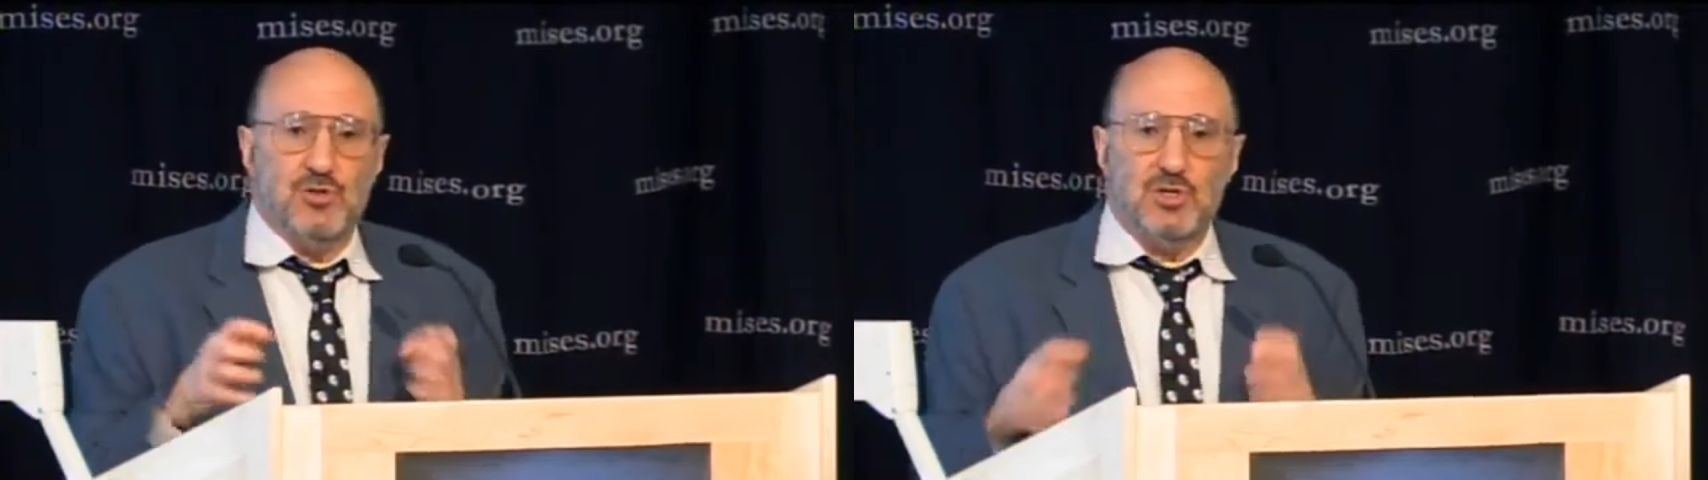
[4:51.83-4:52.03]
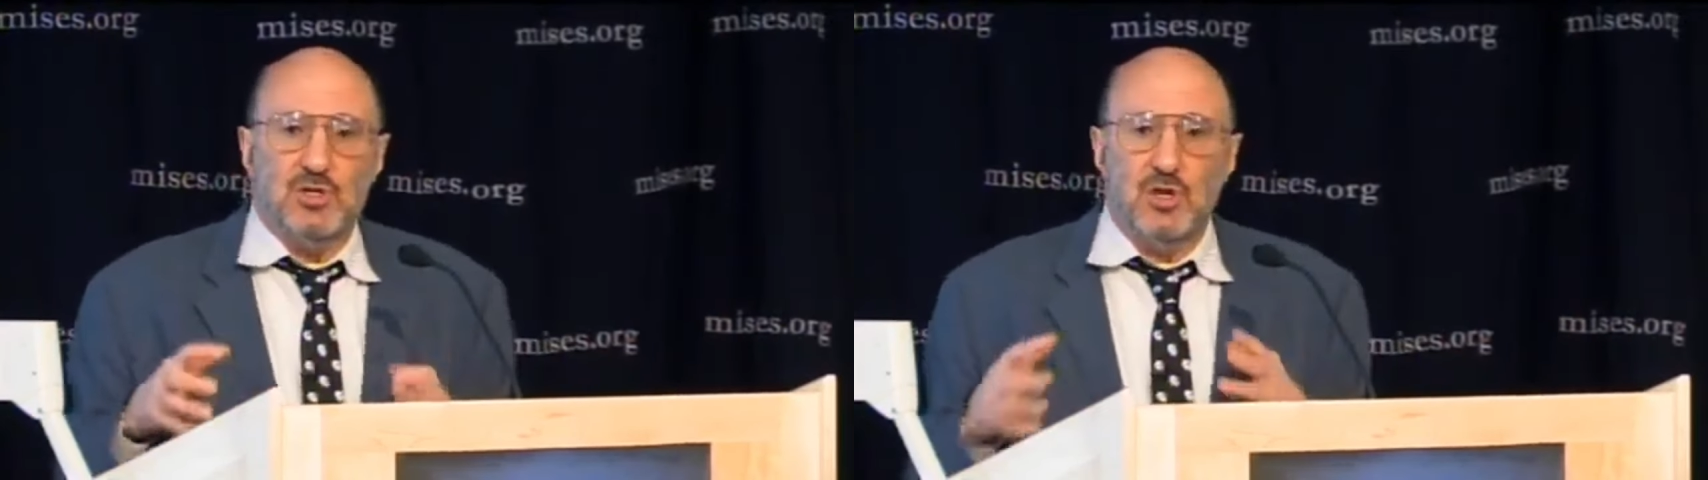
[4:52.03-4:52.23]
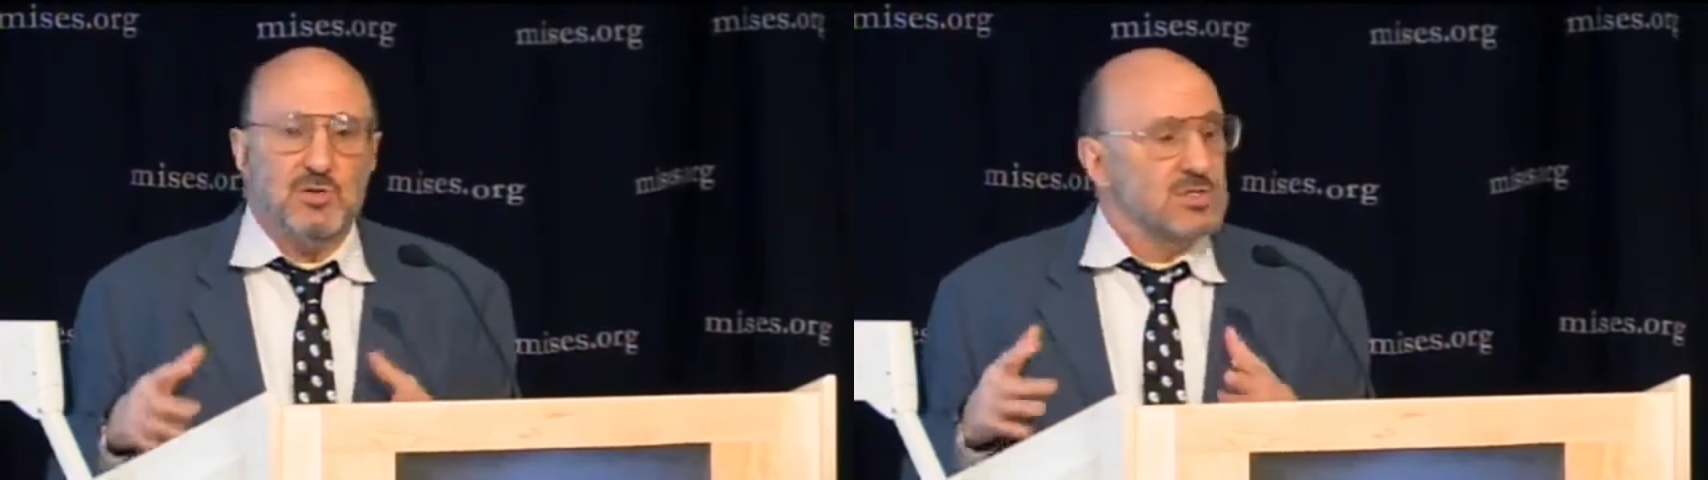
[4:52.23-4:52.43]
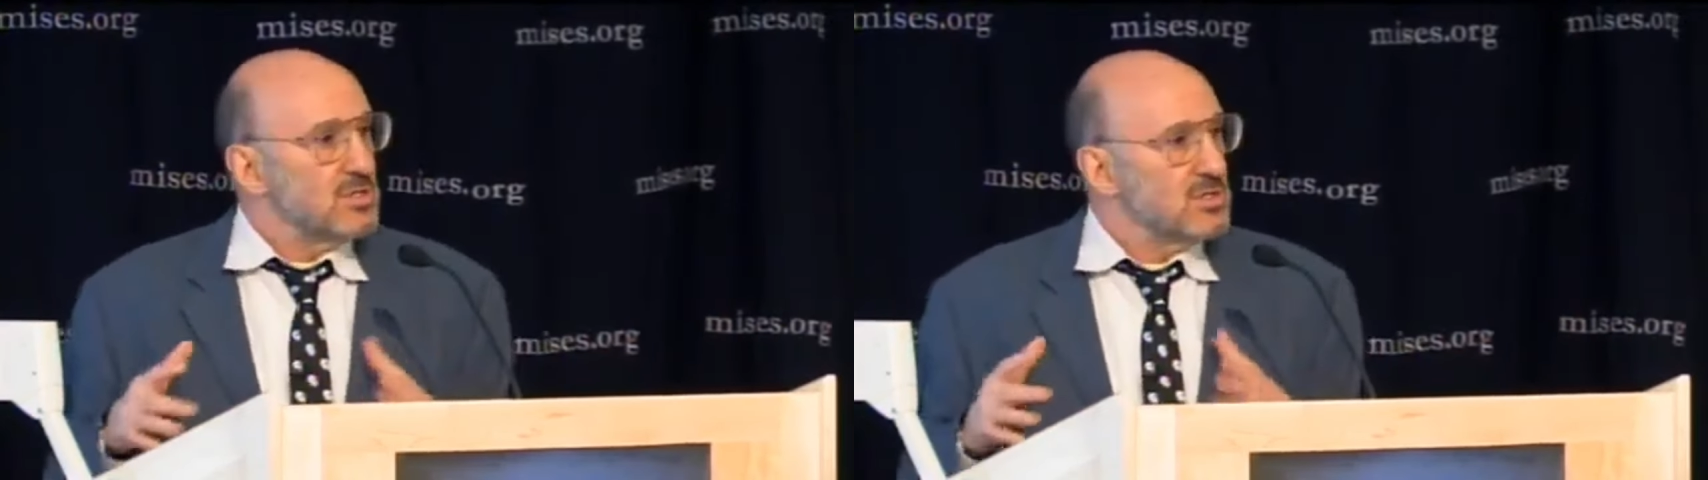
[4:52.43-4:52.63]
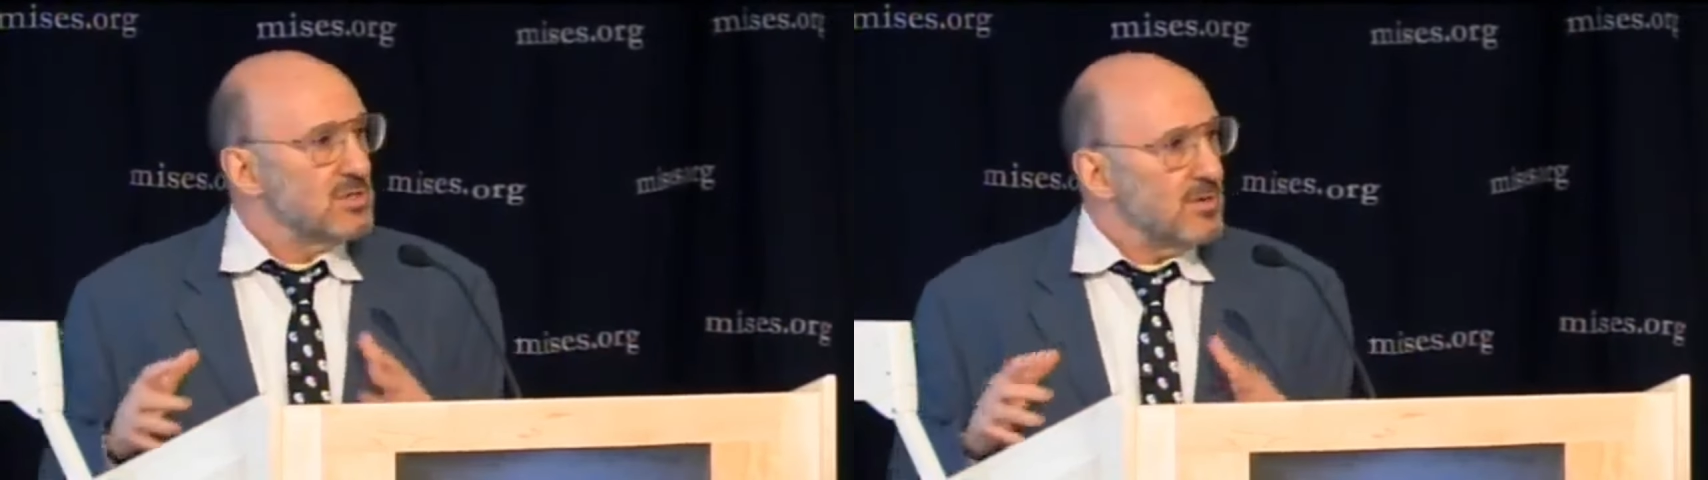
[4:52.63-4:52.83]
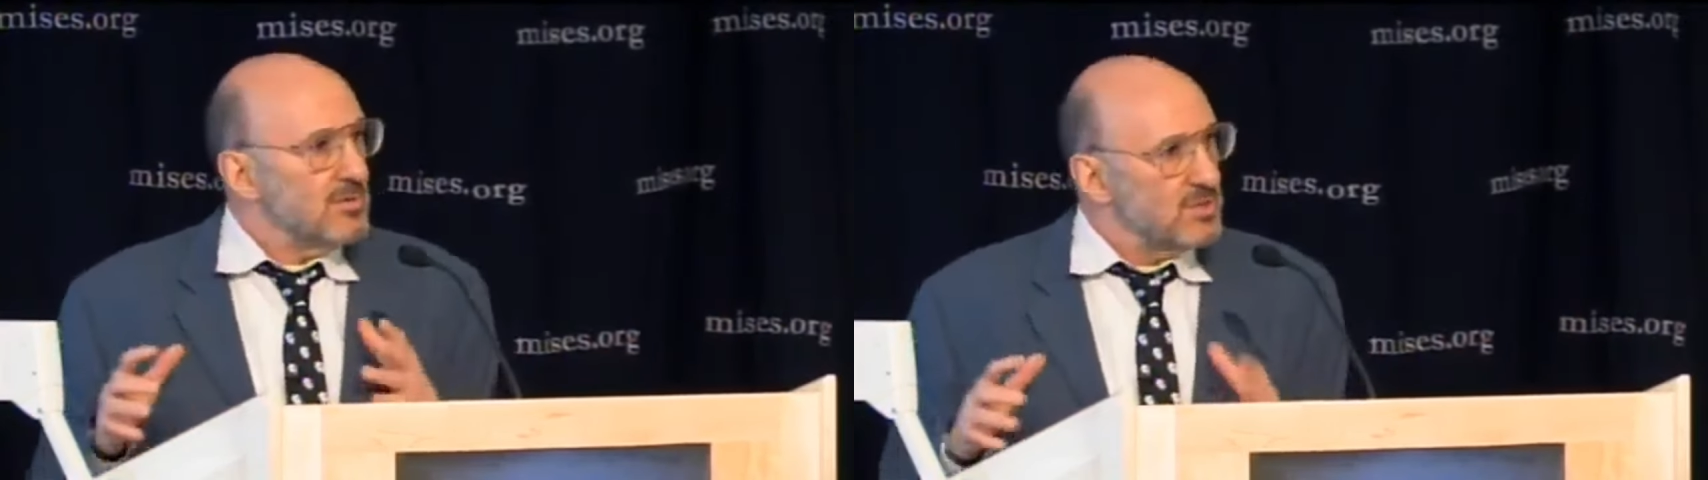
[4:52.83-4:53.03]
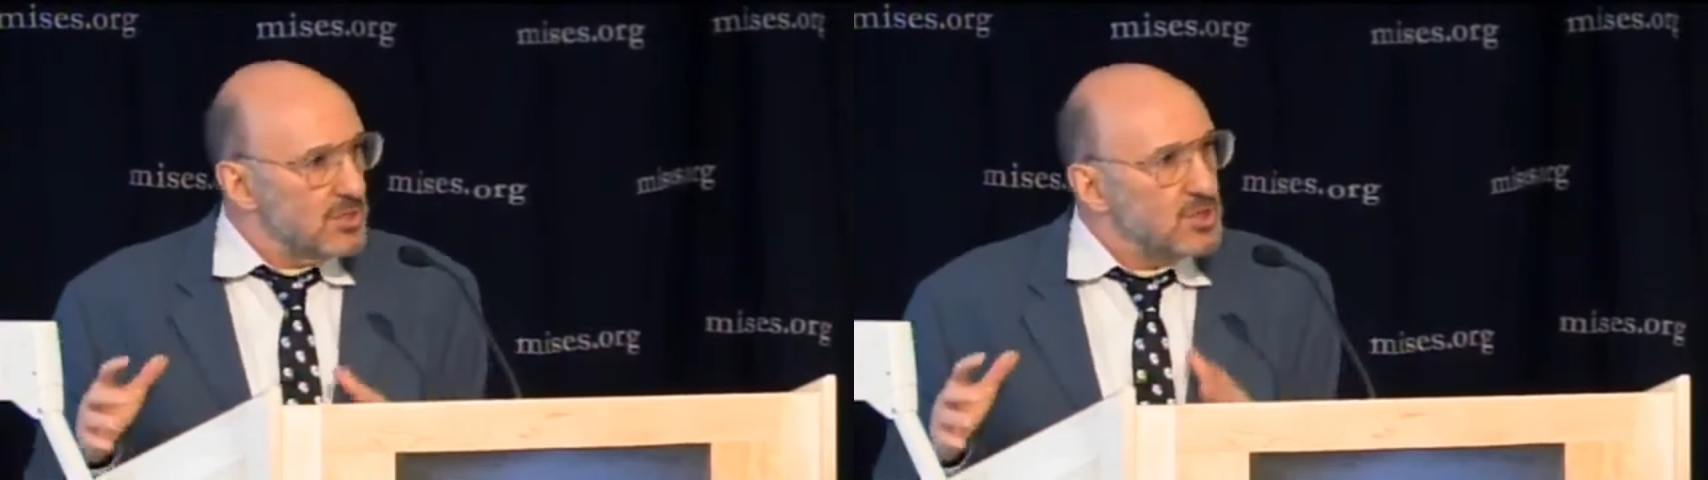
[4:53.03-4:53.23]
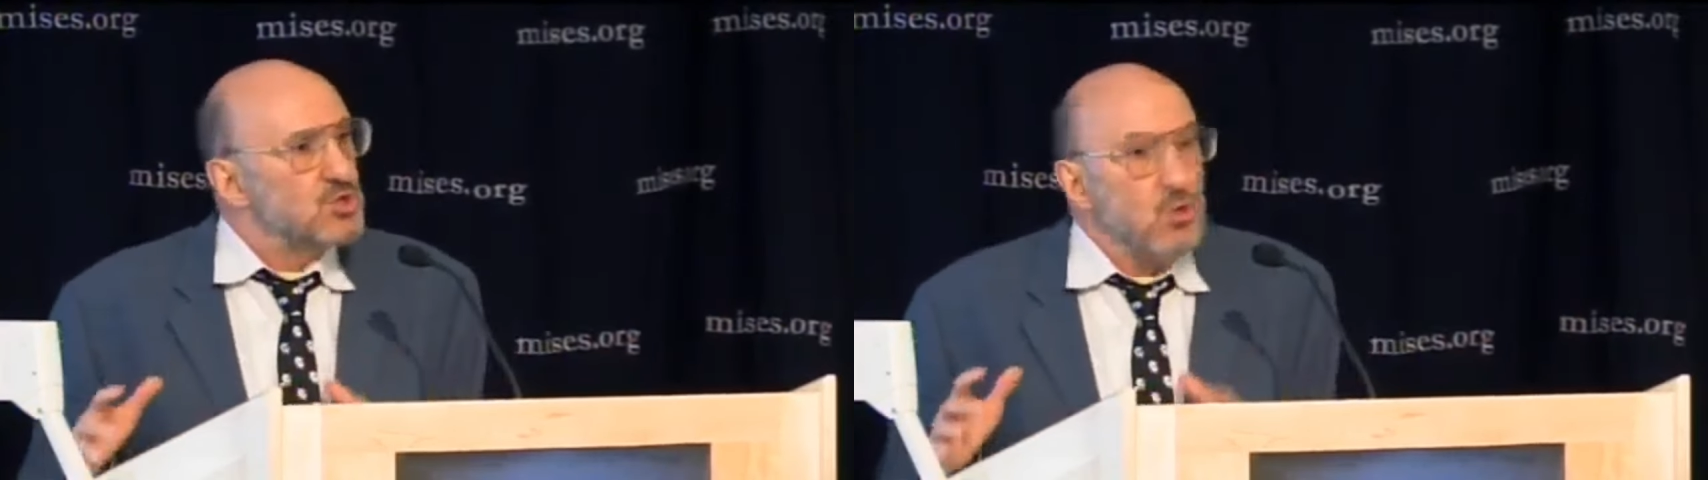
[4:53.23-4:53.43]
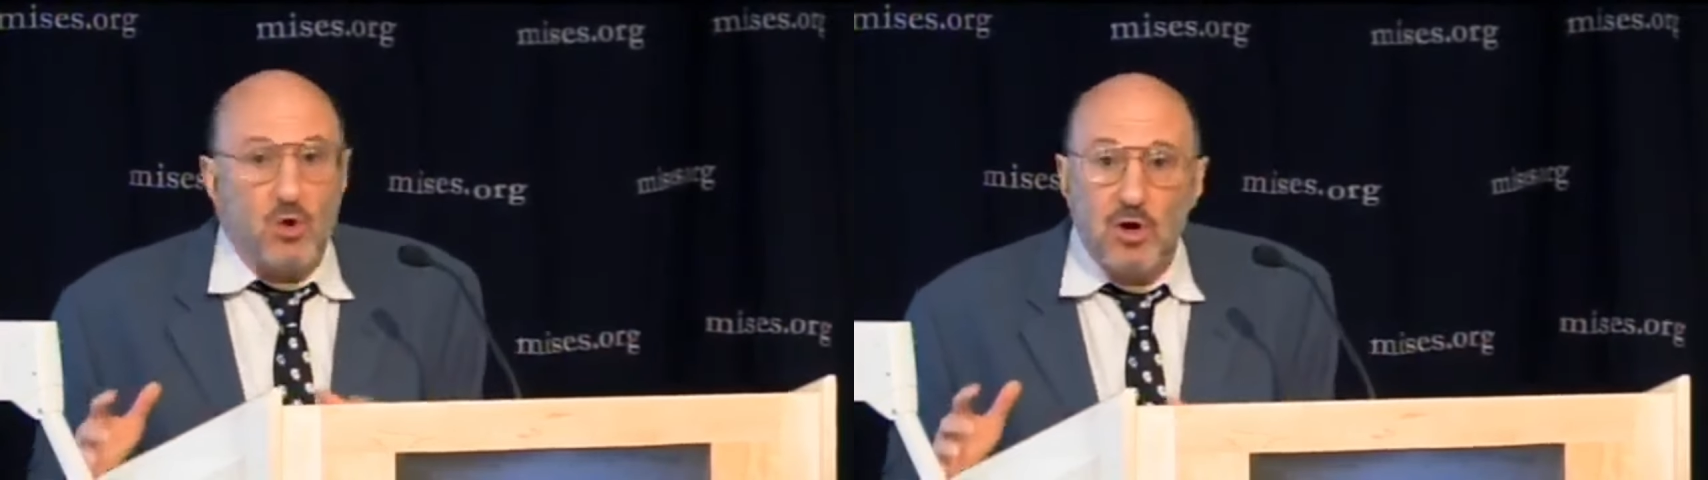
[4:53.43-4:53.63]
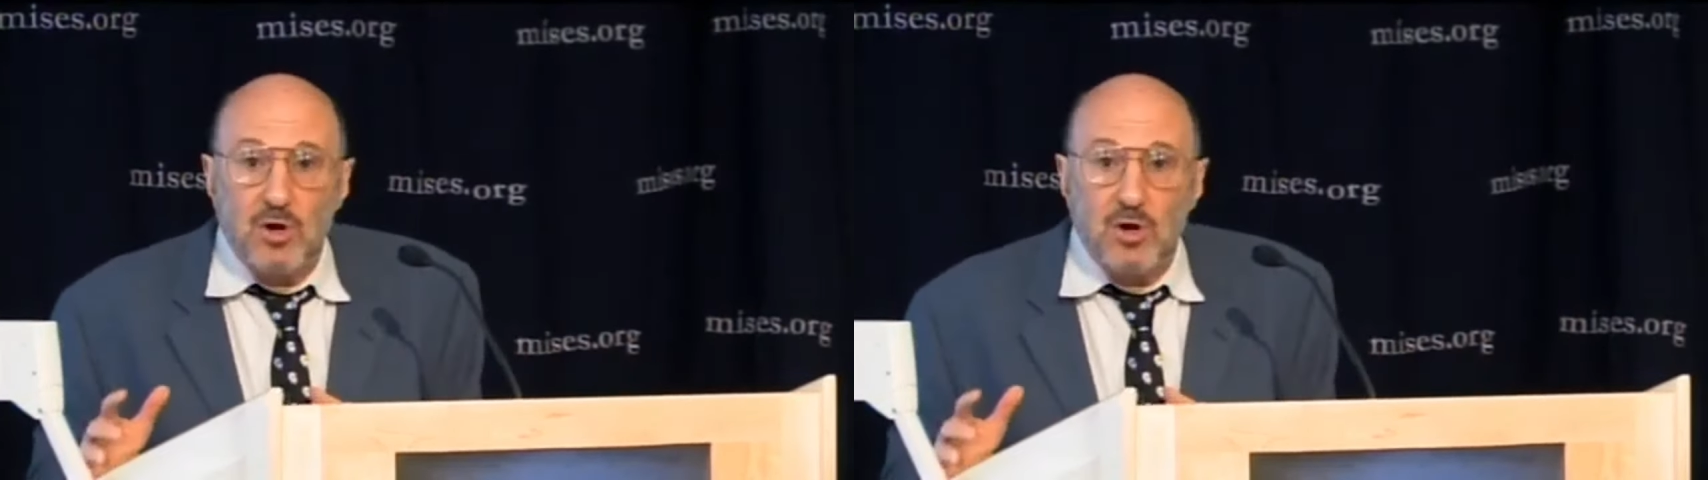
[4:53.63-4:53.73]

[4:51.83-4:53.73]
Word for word: cerca de la costa y que se tuviera que